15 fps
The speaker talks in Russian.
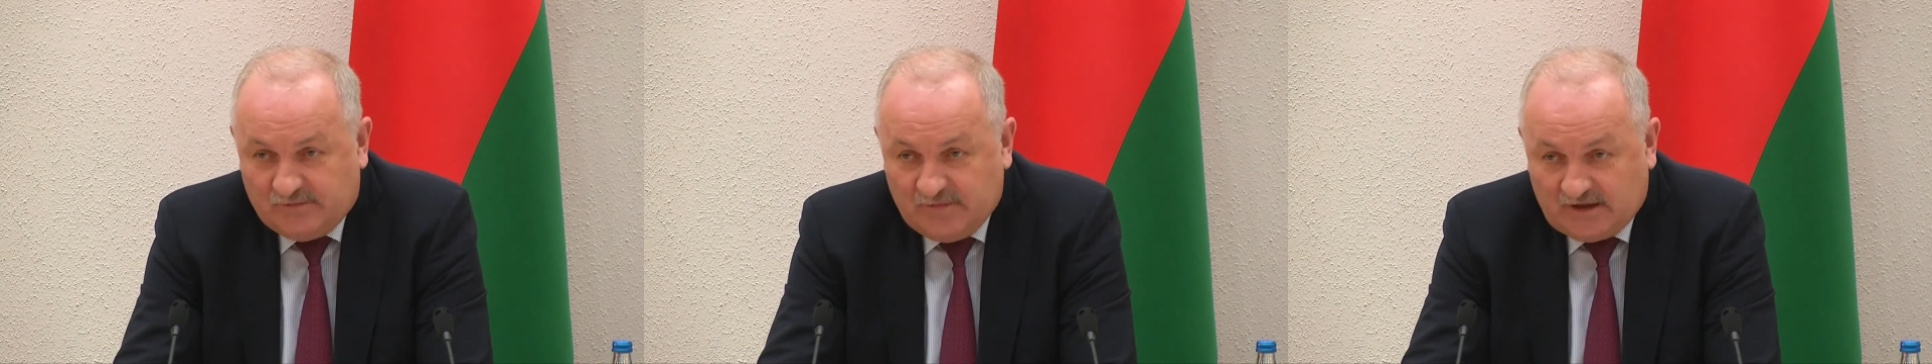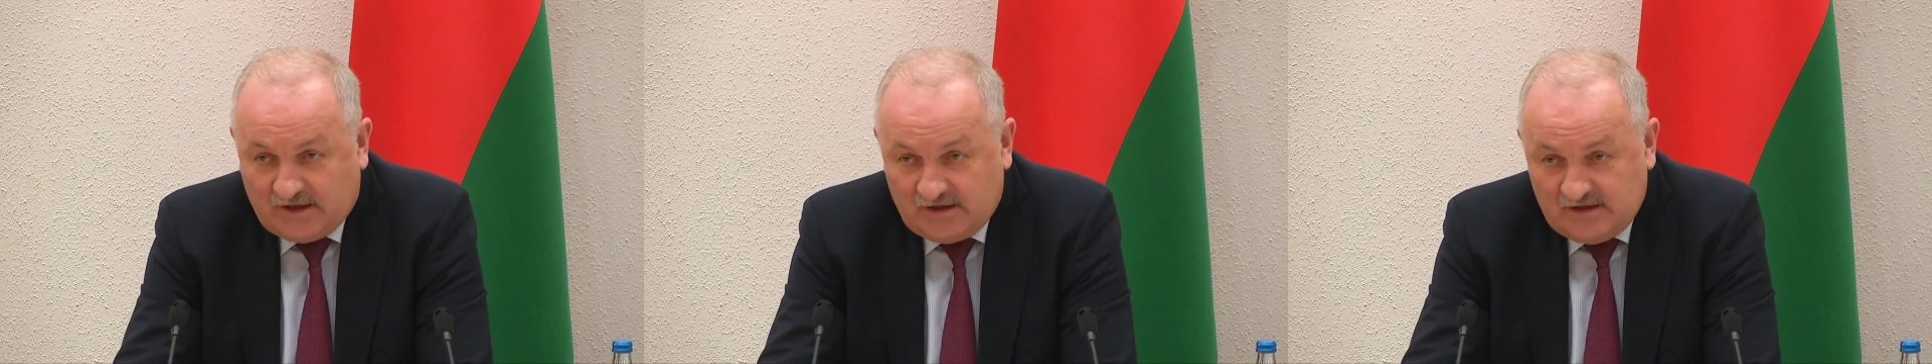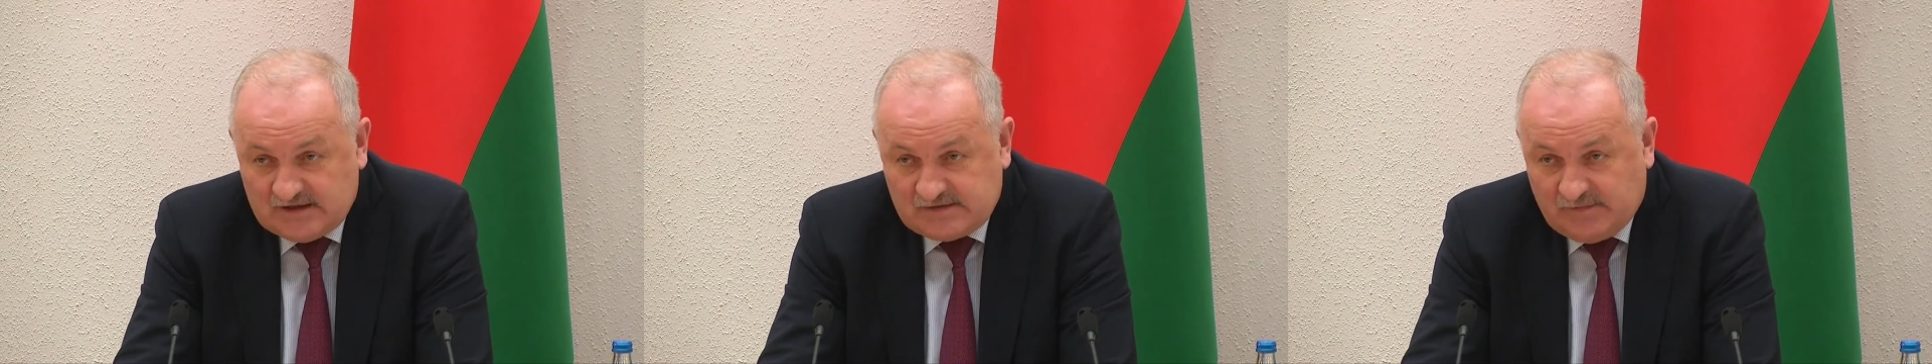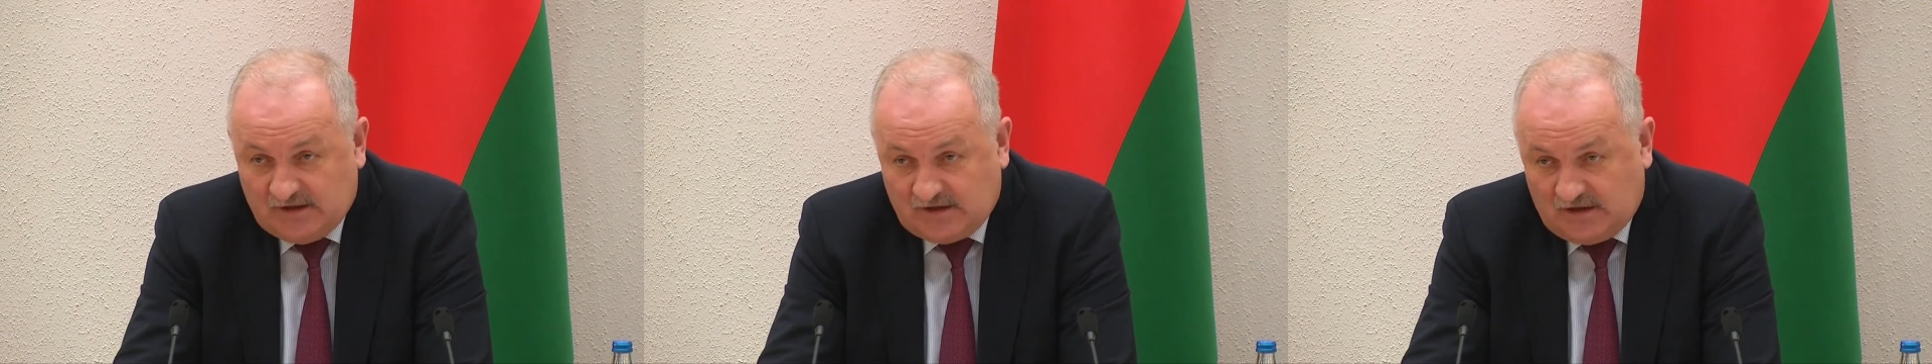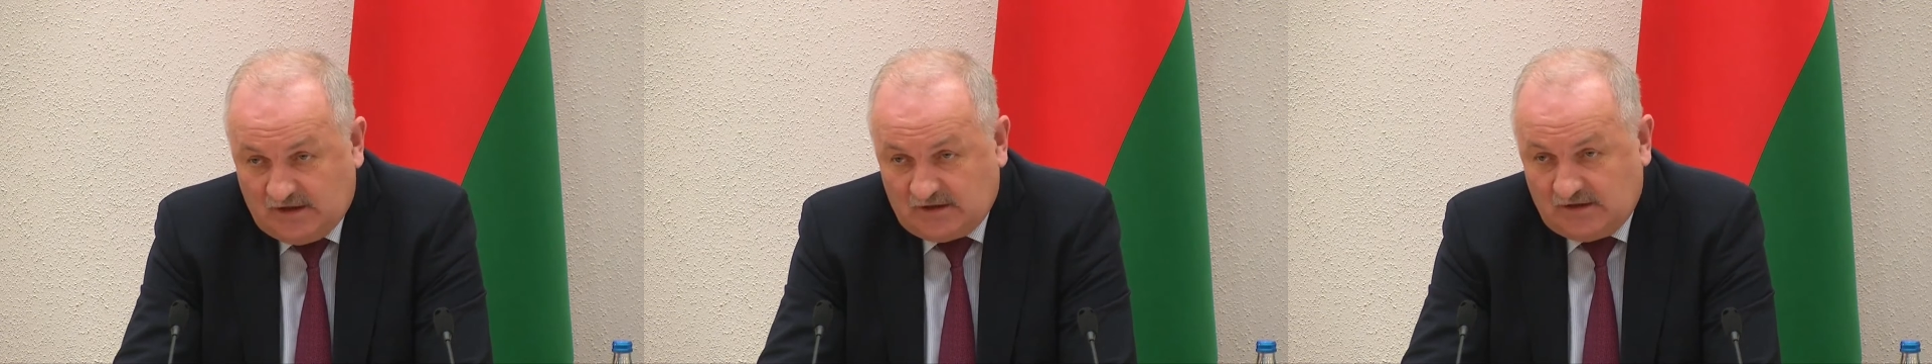механизмы,
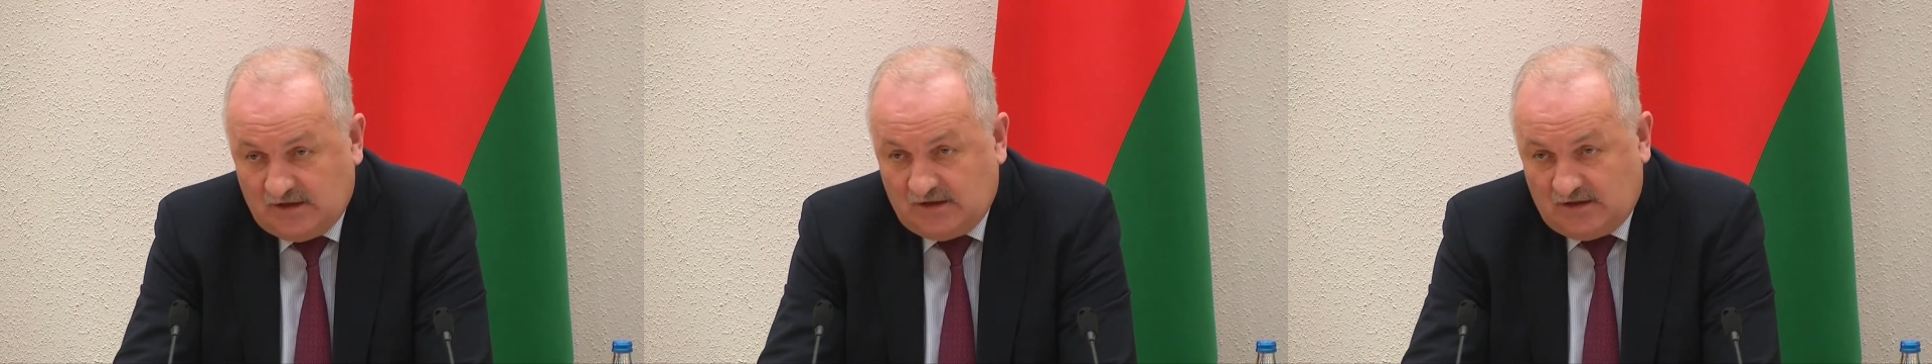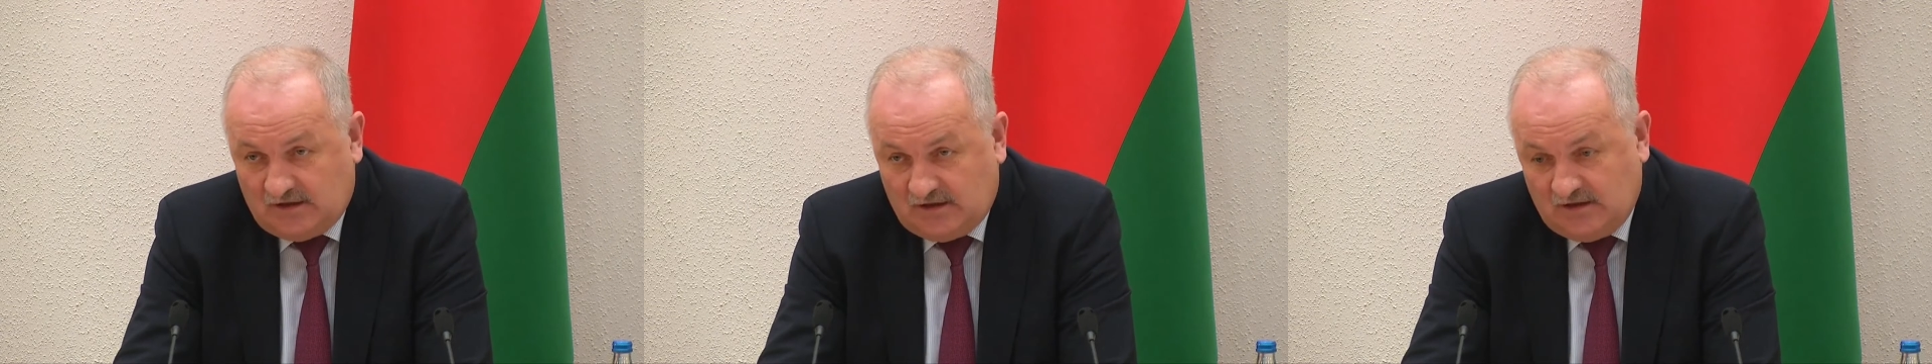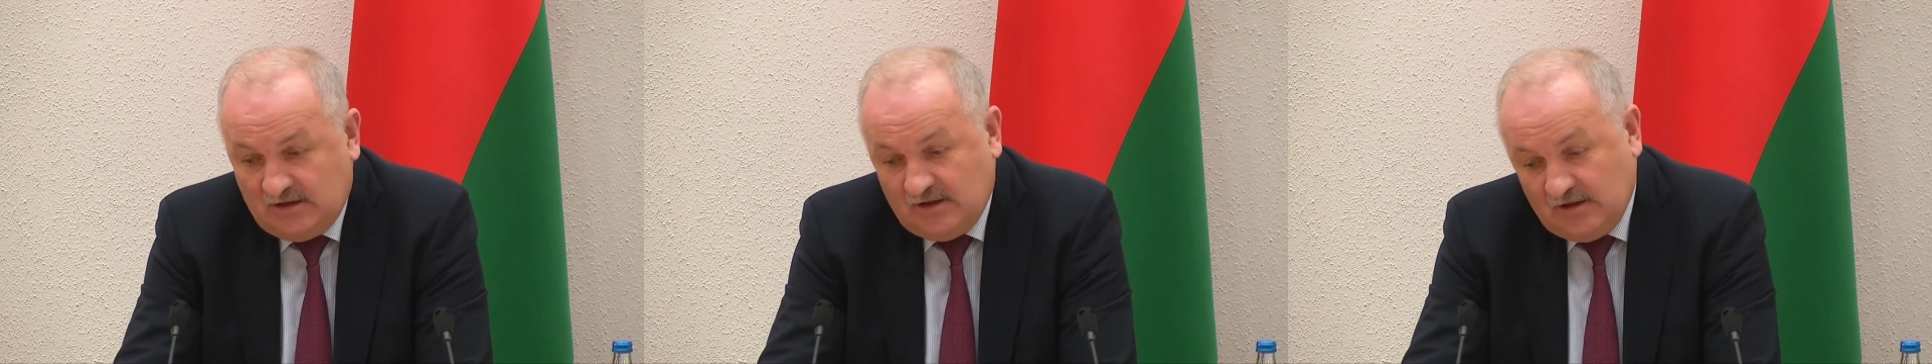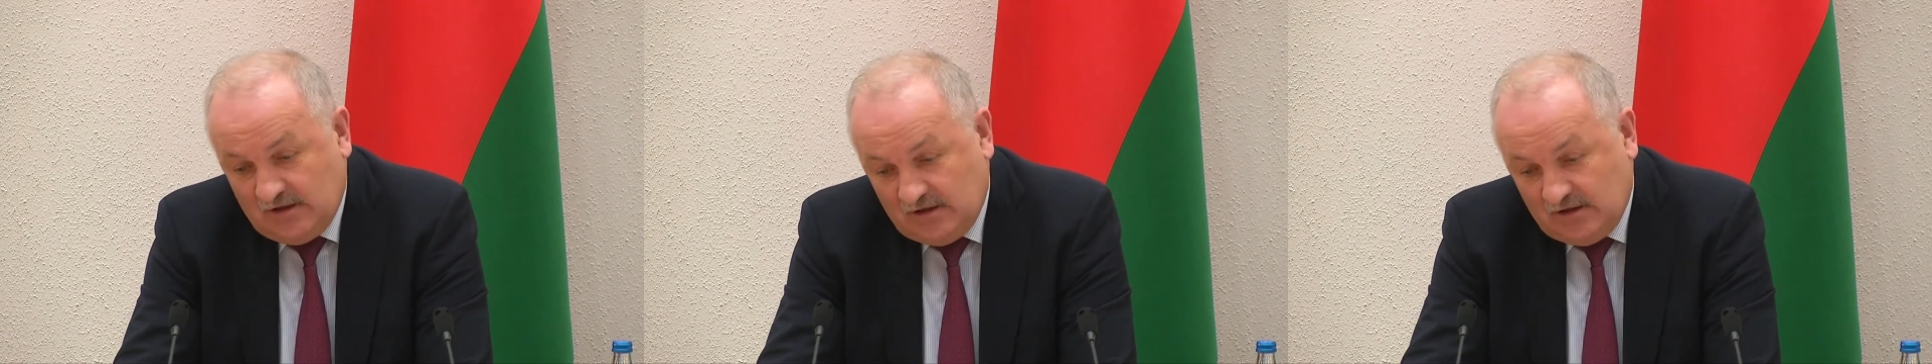когда,